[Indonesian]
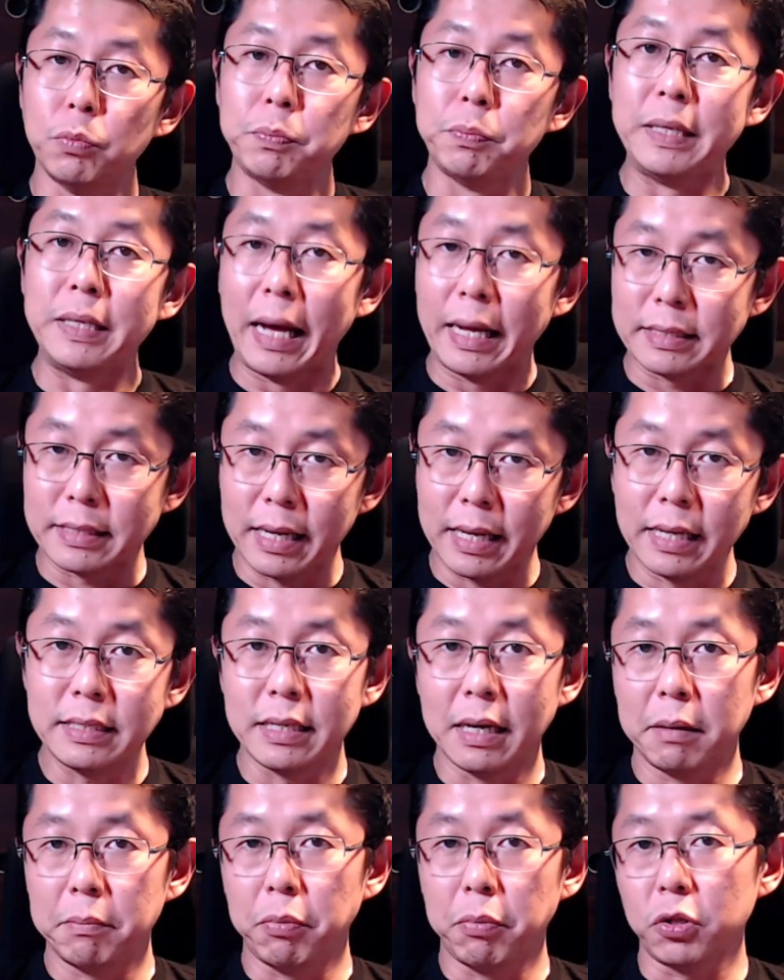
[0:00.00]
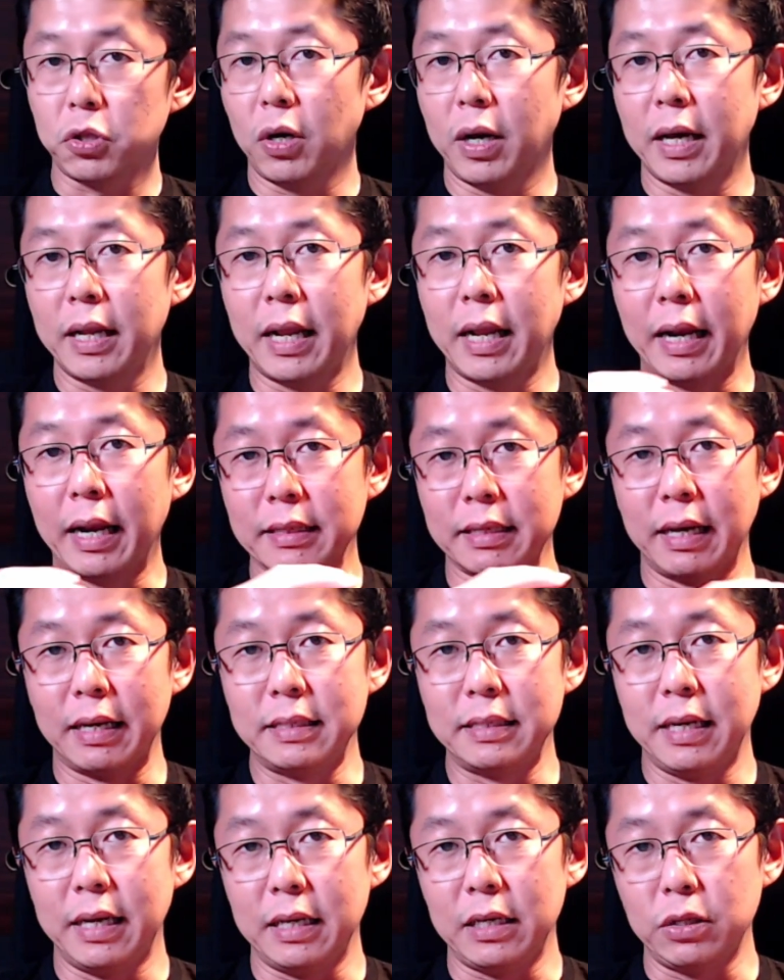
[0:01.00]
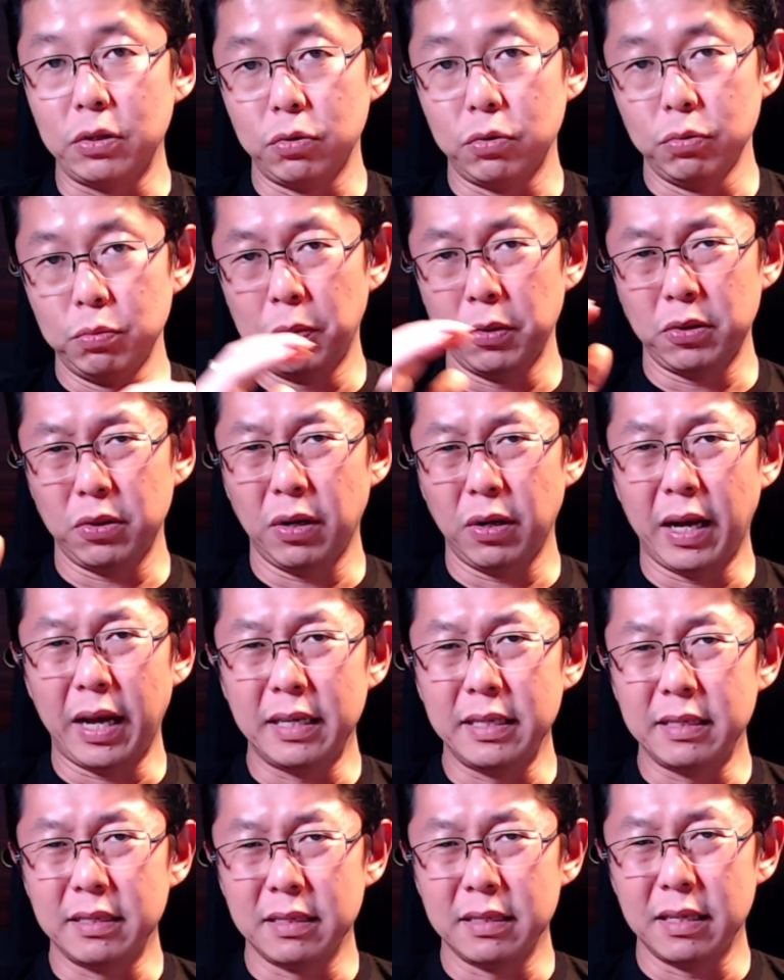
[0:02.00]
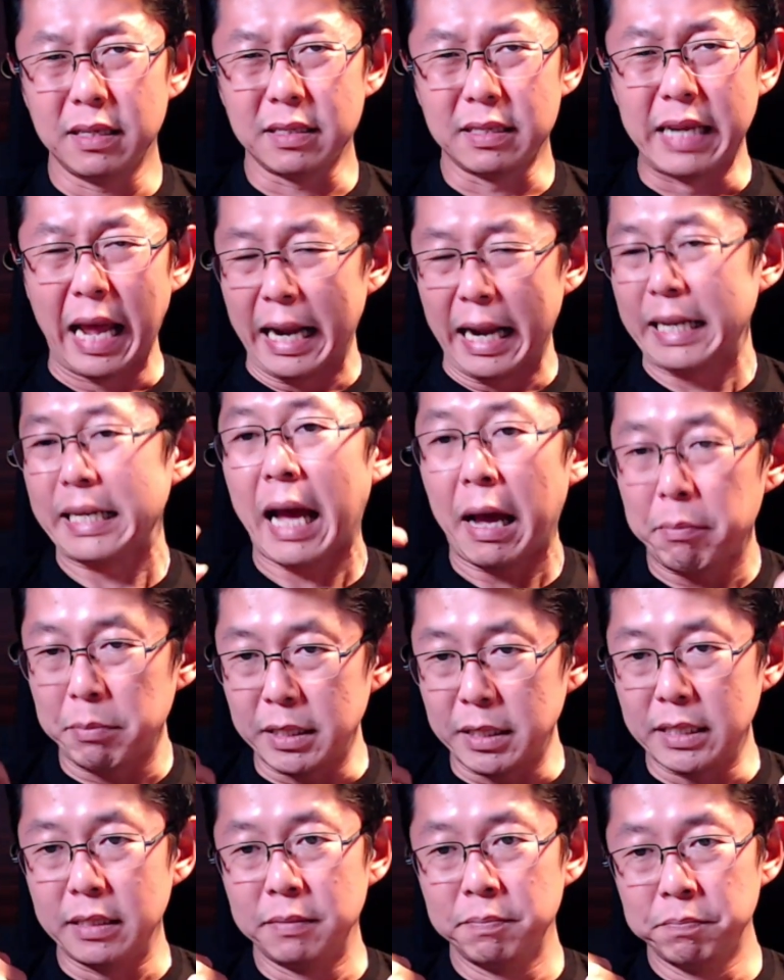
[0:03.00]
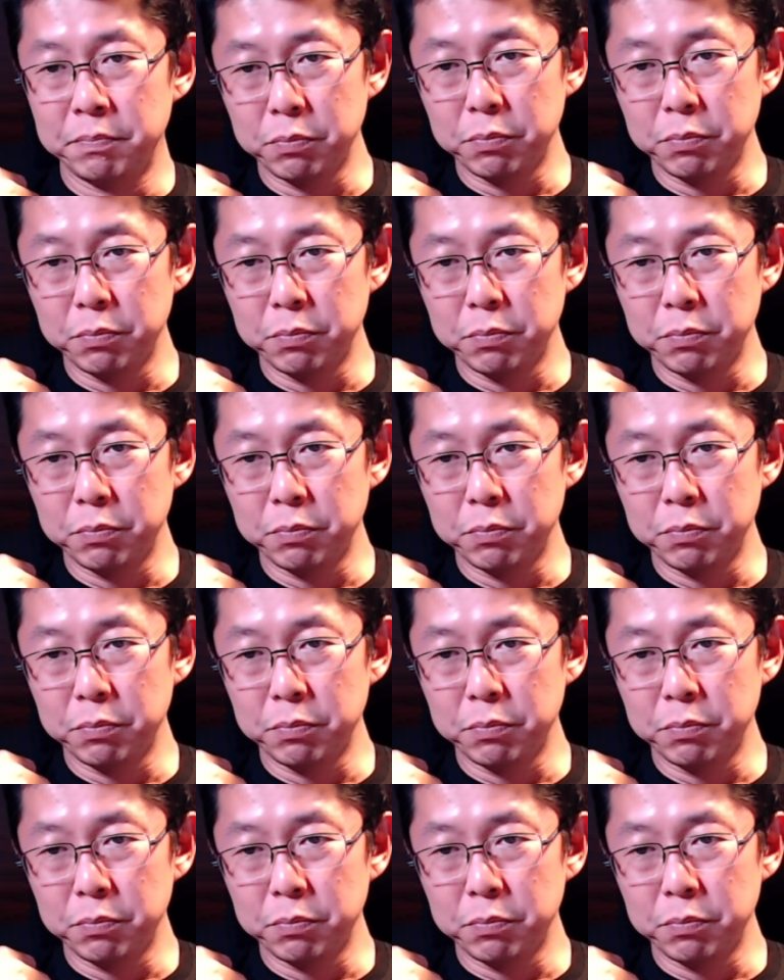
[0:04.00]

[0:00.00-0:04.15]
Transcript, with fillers: biasanya potongan harganya itu potongan dari kami,